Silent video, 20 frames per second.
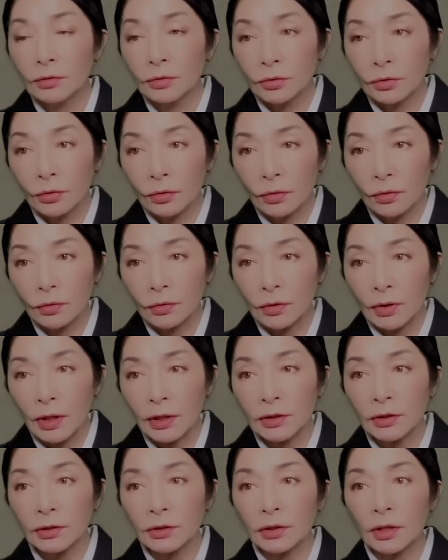そう
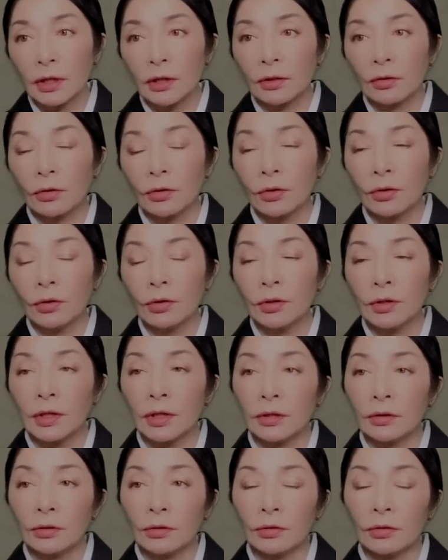確かに泳いで
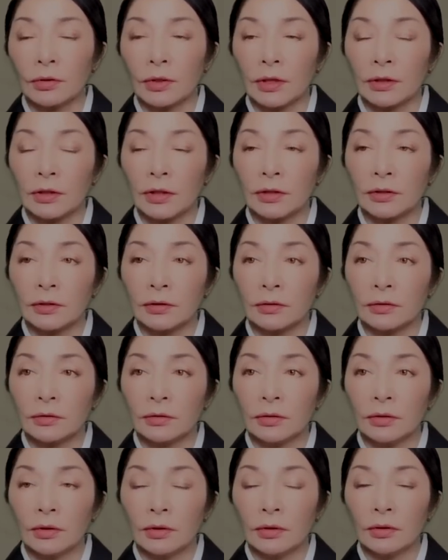いるようなんです
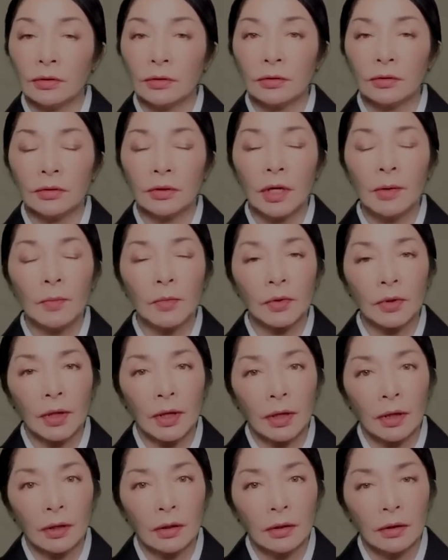でも
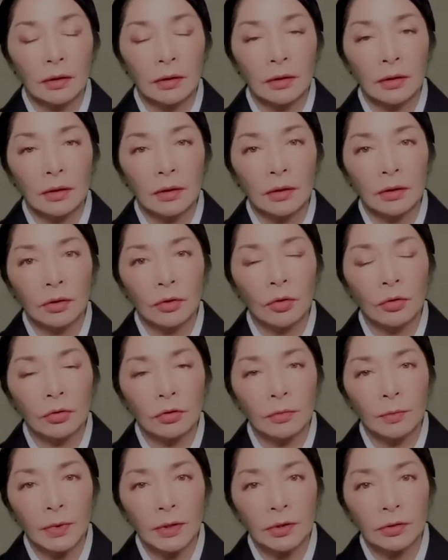ねよ
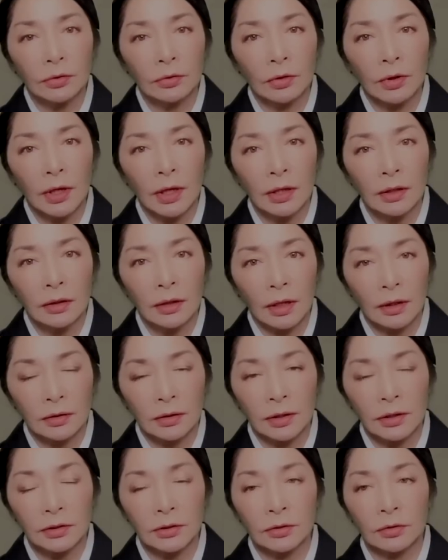く見ると変なん
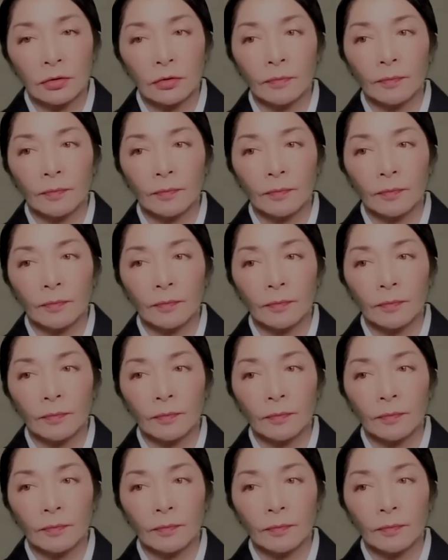ですよ